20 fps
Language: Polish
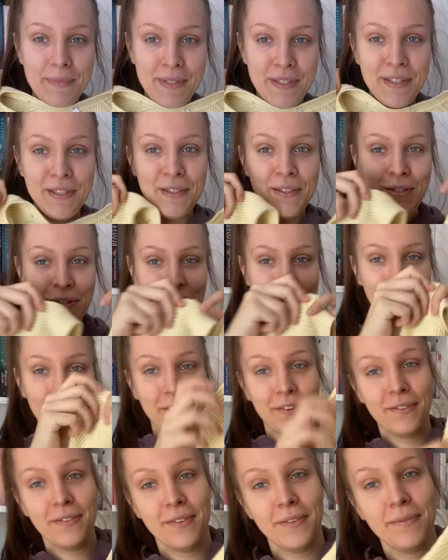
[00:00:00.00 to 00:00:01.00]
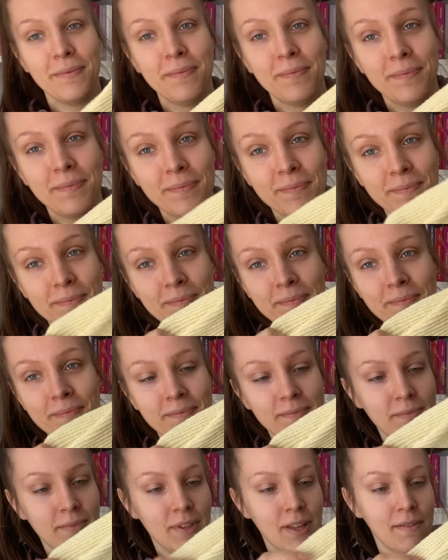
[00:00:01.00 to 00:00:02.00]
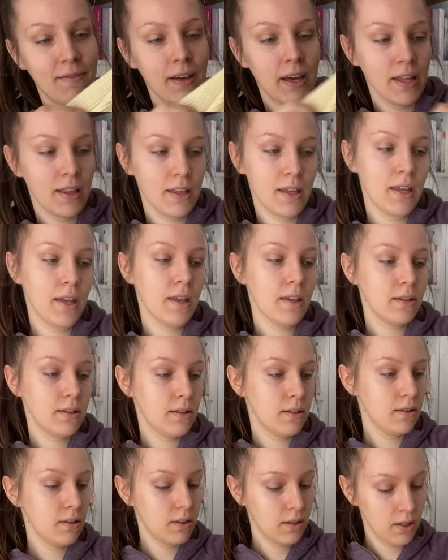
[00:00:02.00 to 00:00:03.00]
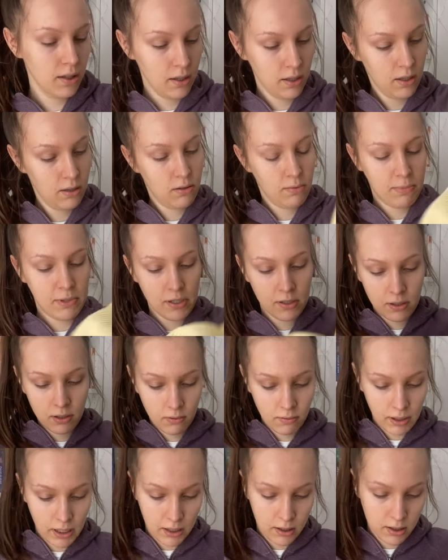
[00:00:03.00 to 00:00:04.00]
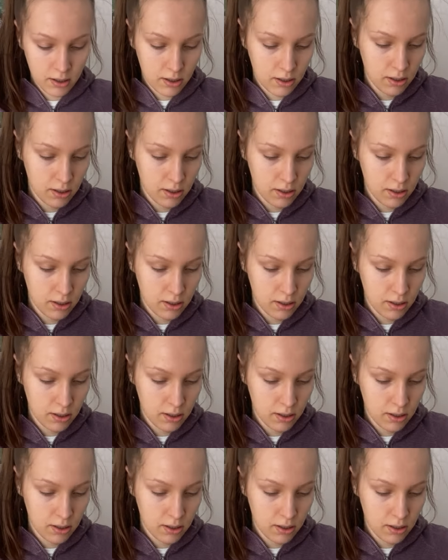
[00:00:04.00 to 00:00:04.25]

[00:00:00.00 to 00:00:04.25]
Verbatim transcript: Cytrynowy. Fajny jest. I zobaczę skład.